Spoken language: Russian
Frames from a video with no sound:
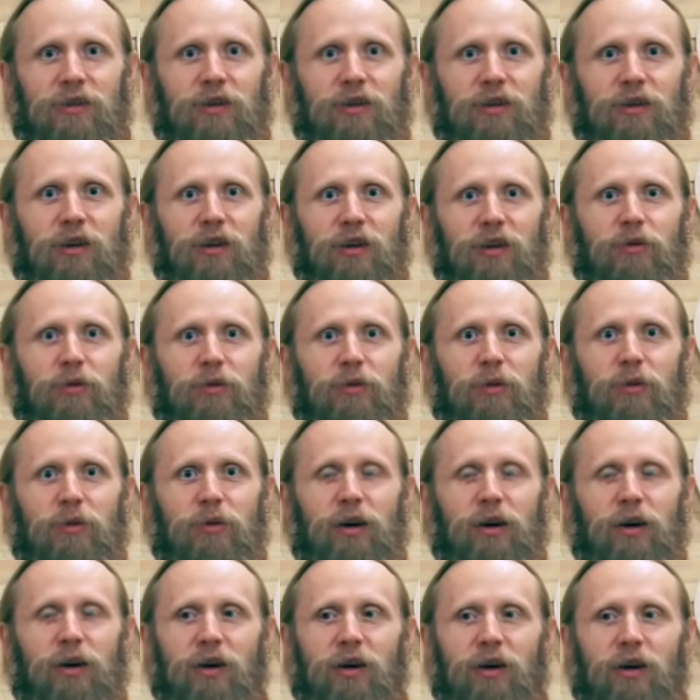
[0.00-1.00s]
людям,
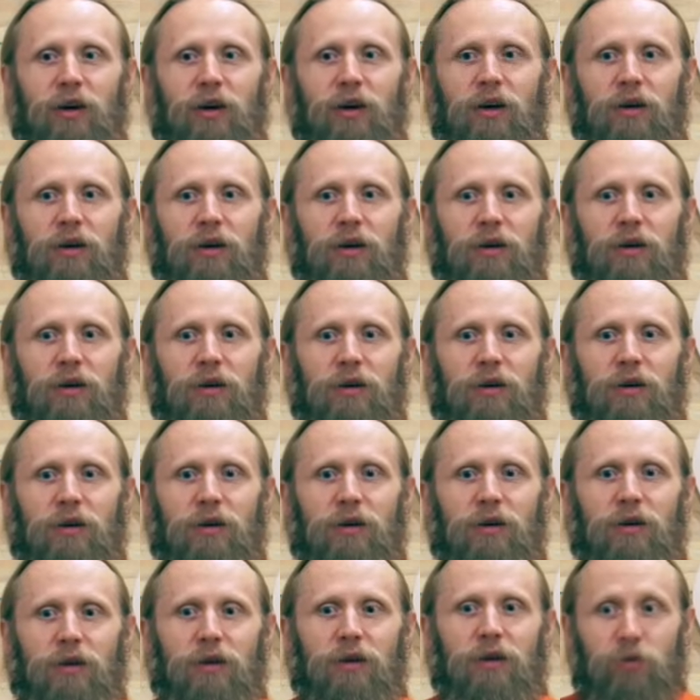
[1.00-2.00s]

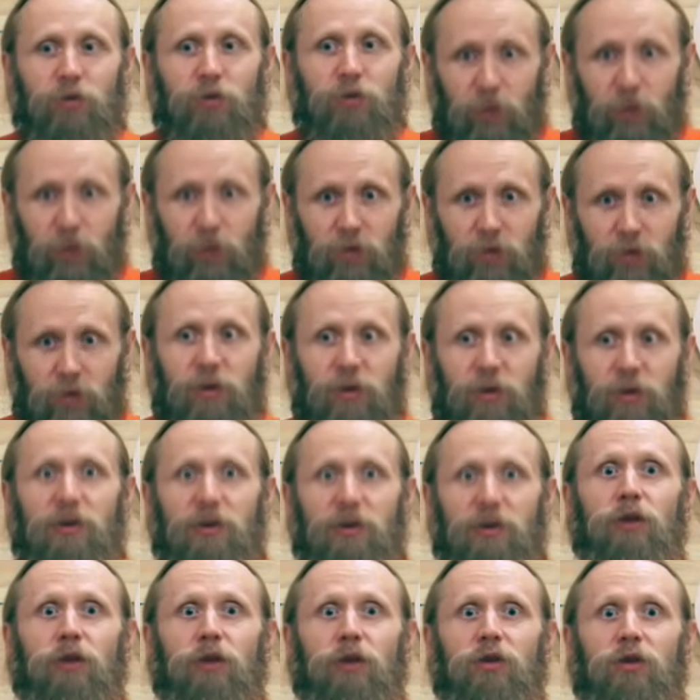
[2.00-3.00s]
которых
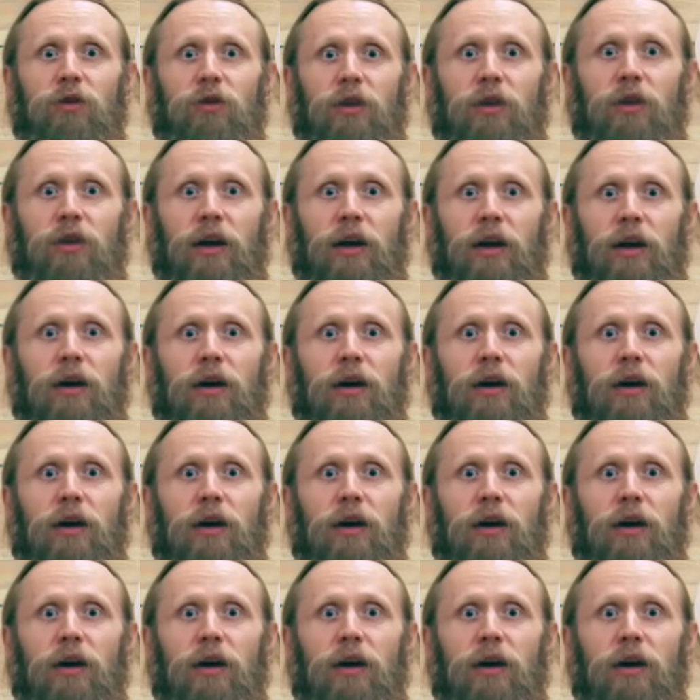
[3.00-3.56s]
давили и угнетали.